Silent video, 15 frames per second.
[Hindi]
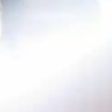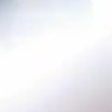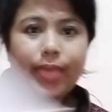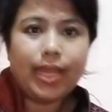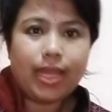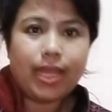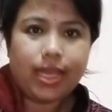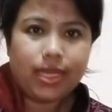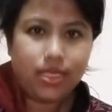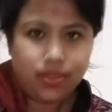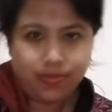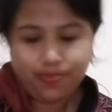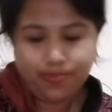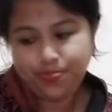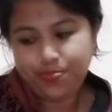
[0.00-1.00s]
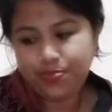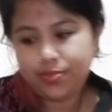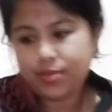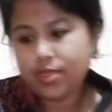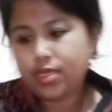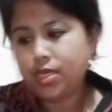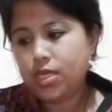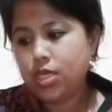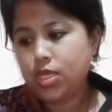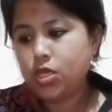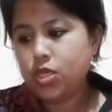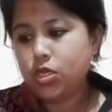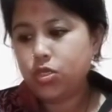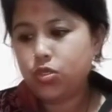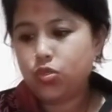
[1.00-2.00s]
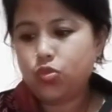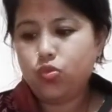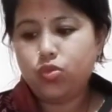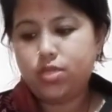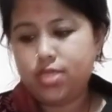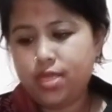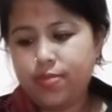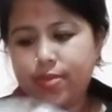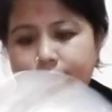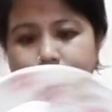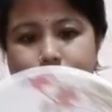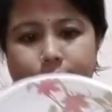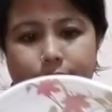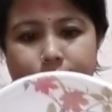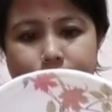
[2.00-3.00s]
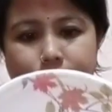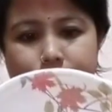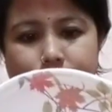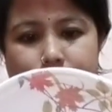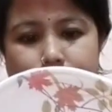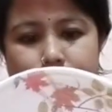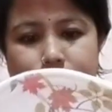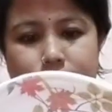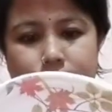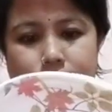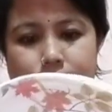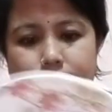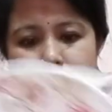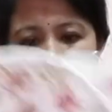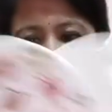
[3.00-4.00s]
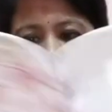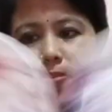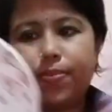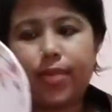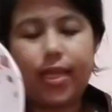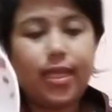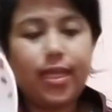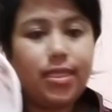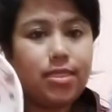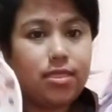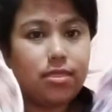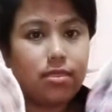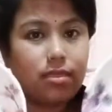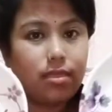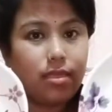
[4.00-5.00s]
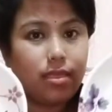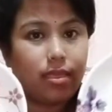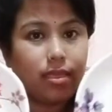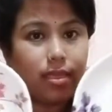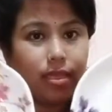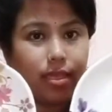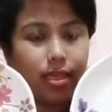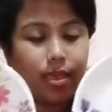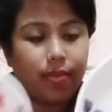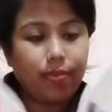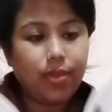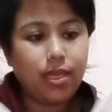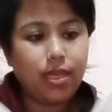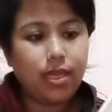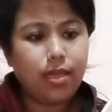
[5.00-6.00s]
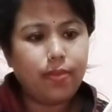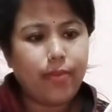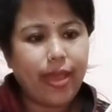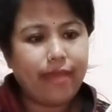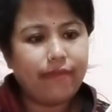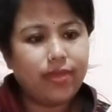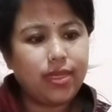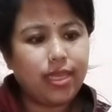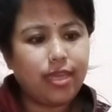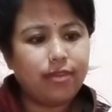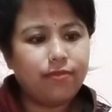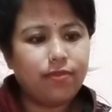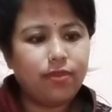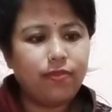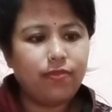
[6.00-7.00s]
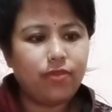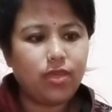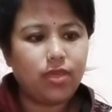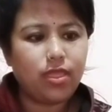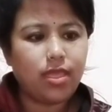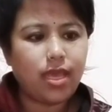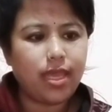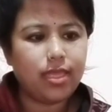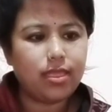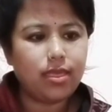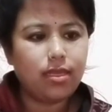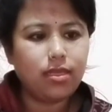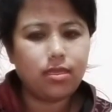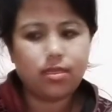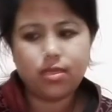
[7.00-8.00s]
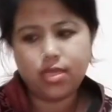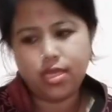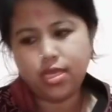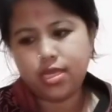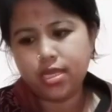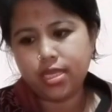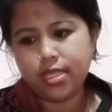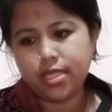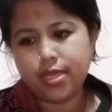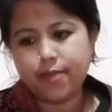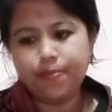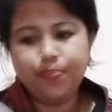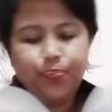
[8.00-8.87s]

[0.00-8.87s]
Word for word: पहला आइटम दूसरी मैंने ली ये इस तरीके की प्लेट्स ये भी बाय वन गेट वन फ्री था आई थिंक नहीं ये नहीं था